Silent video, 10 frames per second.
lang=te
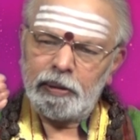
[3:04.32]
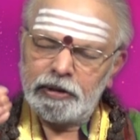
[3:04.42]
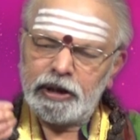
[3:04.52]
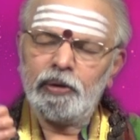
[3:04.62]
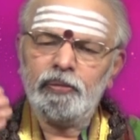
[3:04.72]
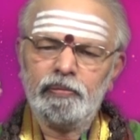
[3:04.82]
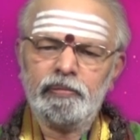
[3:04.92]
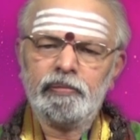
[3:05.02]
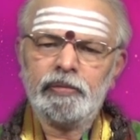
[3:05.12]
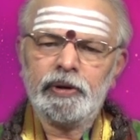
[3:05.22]
సమస్యలు
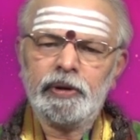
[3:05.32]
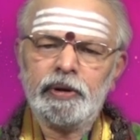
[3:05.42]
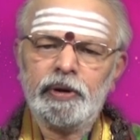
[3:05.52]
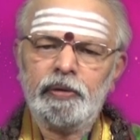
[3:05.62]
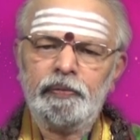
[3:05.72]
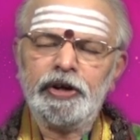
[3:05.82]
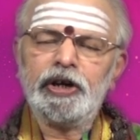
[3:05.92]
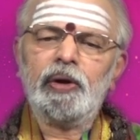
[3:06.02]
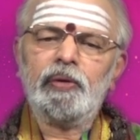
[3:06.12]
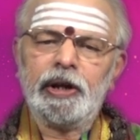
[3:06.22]

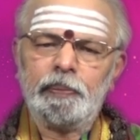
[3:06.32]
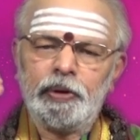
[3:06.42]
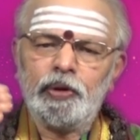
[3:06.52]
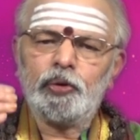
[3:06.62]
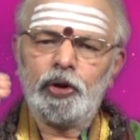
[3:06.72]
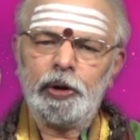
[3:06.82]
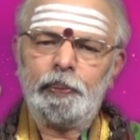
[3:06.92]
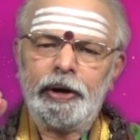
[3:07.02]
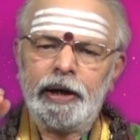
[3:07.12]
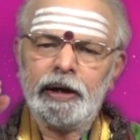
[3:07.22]
వీటిలో ఉన్న ఇబ్బందులు
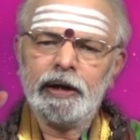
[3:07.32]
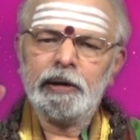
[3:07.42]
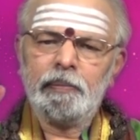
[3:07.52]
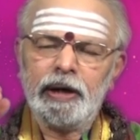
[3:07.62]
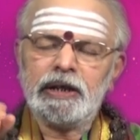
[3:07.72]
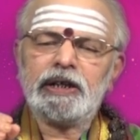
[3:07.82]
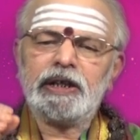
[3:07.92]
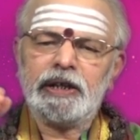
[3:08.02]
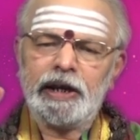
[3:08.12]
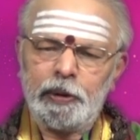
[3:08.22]
తొలగిపోయి మంచి
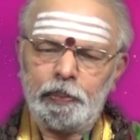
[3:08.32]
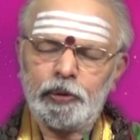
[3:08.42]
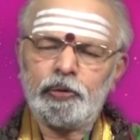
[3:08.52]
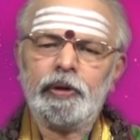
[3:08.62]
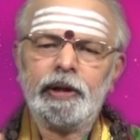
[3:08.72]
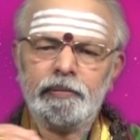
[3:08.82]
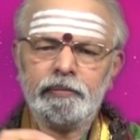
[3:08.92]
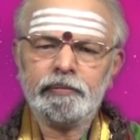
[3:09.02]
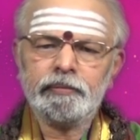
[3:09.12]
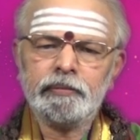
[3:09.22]
స్థితి ఏర్పడుతుంది
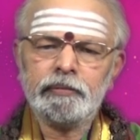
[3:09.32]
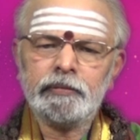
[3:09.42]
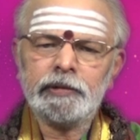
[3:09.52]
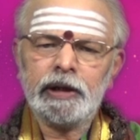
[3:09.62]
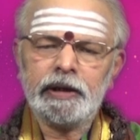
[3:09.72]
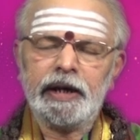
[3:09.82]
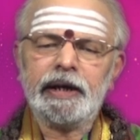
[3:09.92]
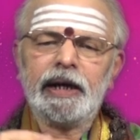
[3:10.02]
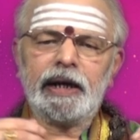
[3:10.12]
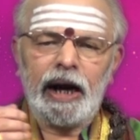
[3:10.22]

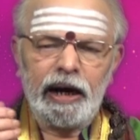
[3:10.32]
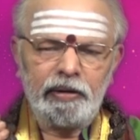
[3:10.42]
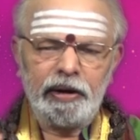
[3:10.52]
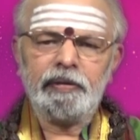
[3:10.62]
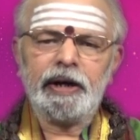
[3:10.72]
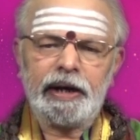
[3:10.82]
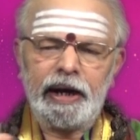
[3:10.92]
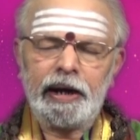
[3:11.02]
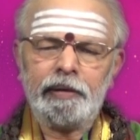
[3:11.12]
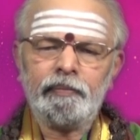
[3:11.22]
దీనికి కారణం
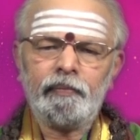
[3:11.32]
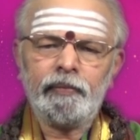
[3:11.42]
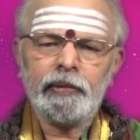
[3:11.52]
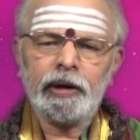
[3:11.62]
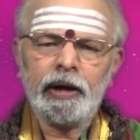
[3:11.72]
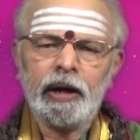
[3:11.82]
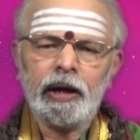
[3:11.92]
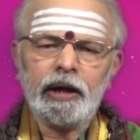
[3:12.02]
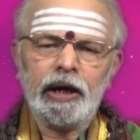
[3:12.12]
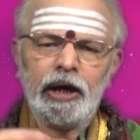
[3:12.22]
ఏమిటంటే
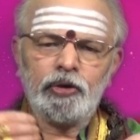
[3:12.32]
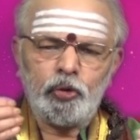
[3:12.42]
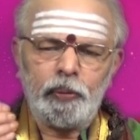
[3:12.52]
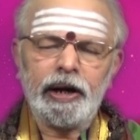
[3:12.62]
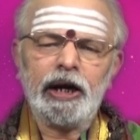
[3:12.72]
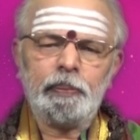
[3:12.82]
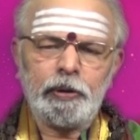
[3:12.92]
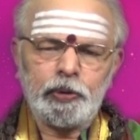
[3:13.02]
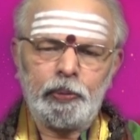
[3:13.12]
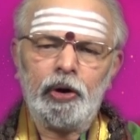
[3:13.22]
ఈ సుమంగళి
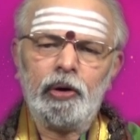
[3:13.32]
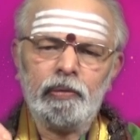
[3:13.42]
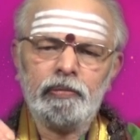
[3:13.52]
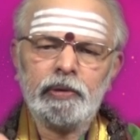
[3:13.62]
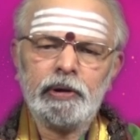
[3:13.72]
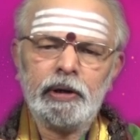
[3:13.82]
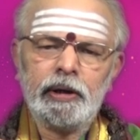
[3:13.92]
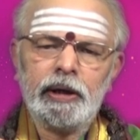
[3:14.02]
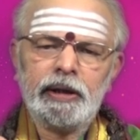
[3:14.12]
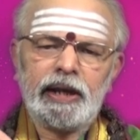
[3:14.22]
పసుపులో
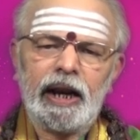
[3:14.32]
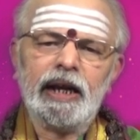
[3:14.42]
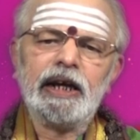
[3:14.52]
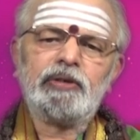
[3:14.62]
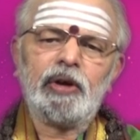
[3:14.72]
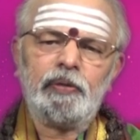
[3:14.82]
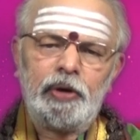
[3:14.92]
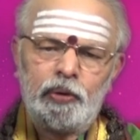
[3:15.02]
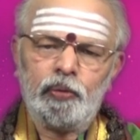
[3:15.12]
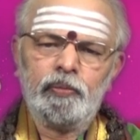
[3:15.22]
తెల్ల ఈసరి
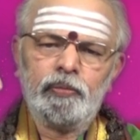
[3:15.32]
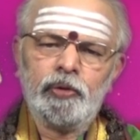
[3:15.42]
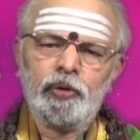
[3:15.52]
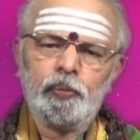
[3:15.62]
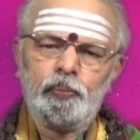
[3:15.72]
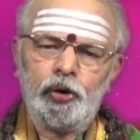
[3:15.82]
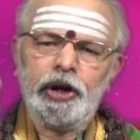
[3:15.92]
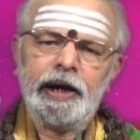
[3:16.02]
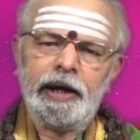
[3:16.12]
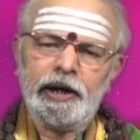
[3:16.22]
వేరు
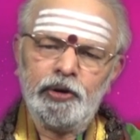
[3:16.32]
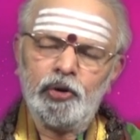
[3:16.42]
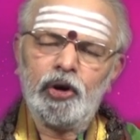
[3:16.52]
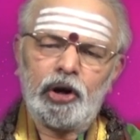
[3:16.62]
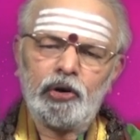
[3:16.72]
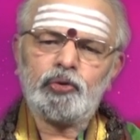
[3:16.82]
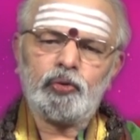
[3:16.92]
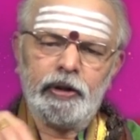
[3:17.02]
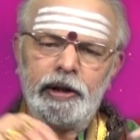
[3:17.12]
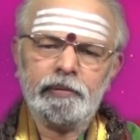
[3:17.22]
పొడి ఇందులో
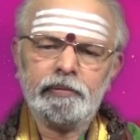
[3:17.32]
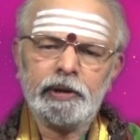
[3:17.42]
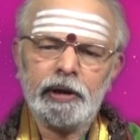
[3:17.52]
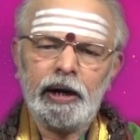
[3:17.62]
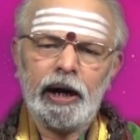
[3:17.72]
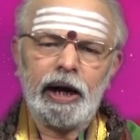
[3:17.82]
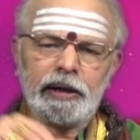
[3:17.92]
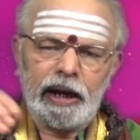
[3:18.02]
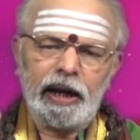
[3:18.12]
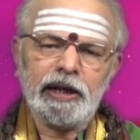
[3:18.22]
కలుస్తుంది ఆ
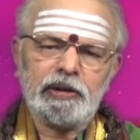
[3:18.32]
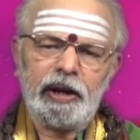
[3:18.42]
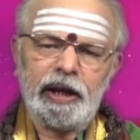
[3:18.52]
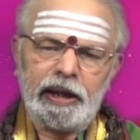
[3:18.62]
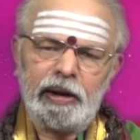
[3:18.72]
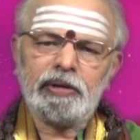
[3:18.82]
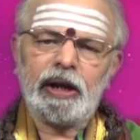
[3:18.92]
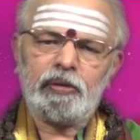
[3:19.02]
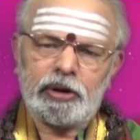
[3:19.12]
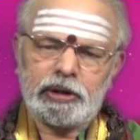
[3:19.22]
తెల్ల ఈసరి
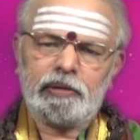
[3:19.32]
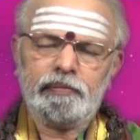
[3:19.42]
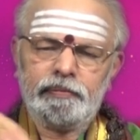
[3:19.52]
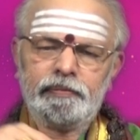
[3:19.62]
దేవతా వృక్షం